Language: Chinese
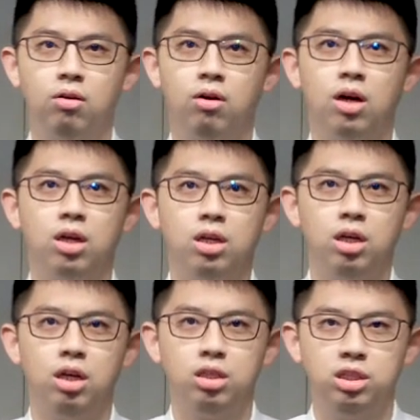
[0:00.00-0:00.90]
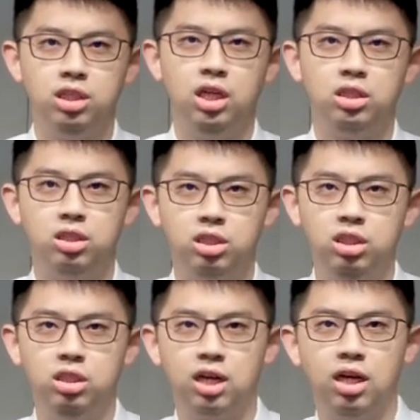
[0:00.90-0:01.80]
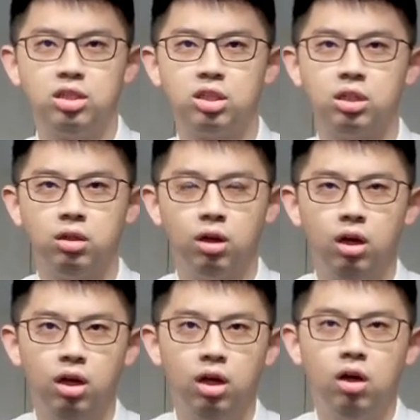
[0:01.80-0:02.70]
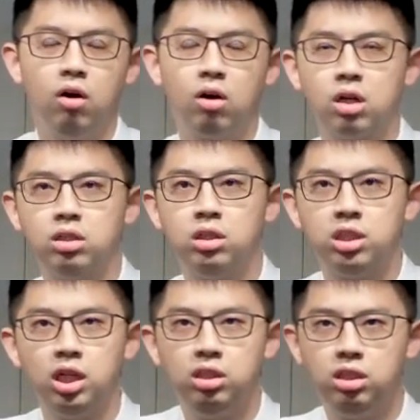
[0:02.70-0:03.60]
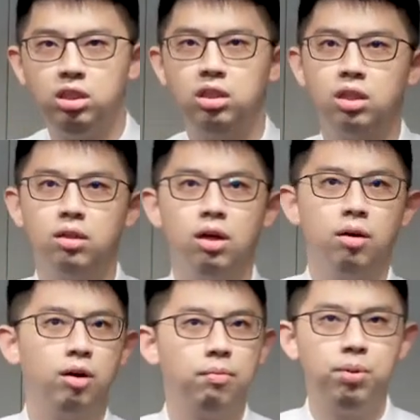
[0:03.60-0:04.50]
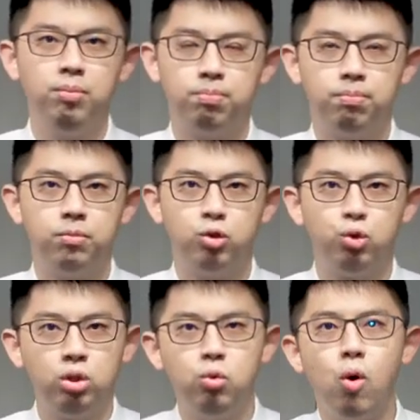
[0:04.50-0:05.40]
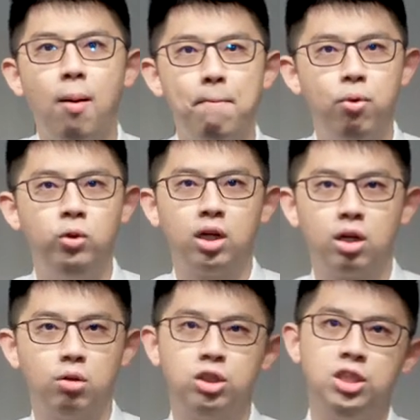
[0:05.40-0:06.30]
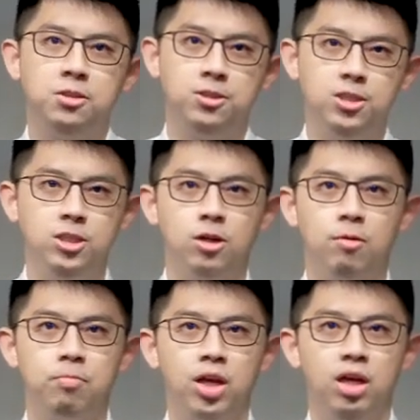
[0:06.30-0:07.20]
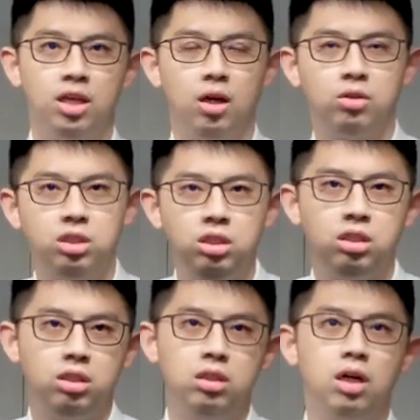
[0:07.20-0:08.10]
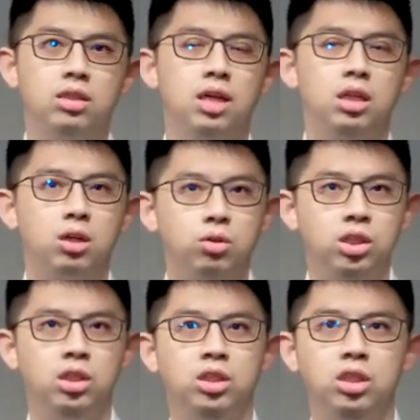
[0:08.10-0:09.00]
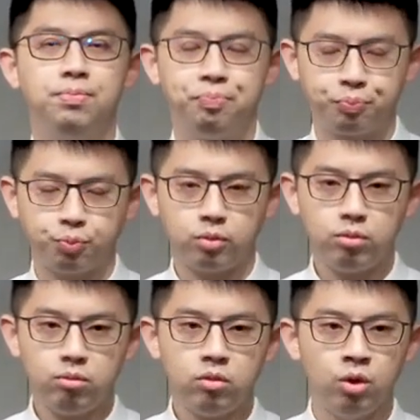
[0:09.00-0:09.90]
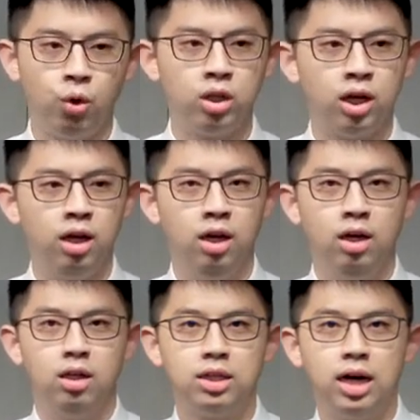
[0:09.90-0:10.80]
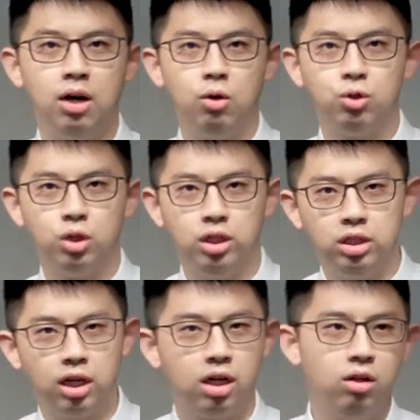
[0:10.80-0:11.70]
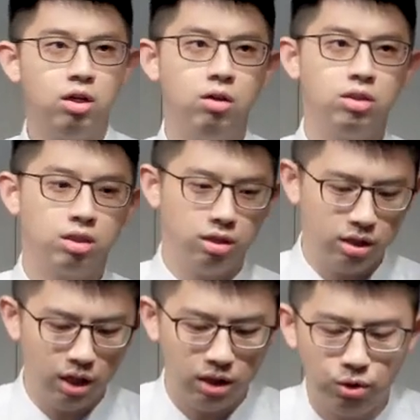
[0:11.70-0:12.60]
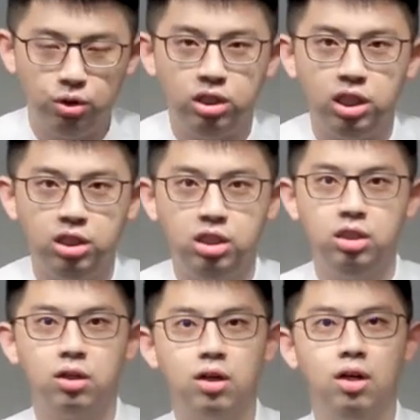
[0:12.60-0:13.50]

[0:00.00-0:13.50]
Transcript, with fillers: 哇，献祭给神，哦，可是献祭呢，并君王不能够献祭哈，要祭司啊才能够献祭，哦，那他哦就很想要到这个殿里去献祭，